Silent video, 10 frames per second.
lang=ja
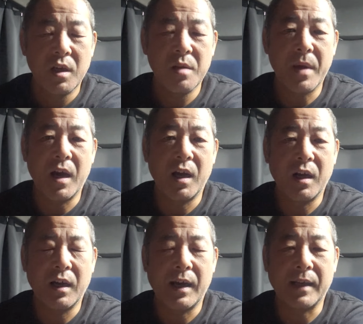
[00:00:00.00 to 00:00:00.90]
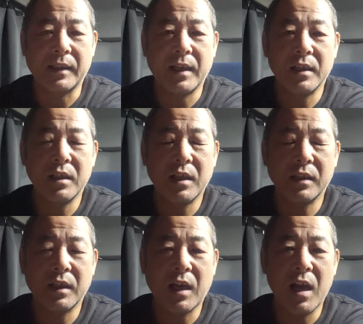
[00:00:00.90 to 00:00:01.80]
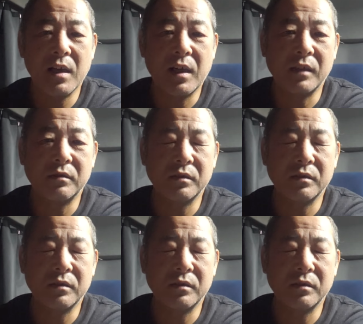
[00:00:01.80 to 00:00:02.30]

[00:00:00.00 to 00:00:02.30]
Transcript: 今、働き方改革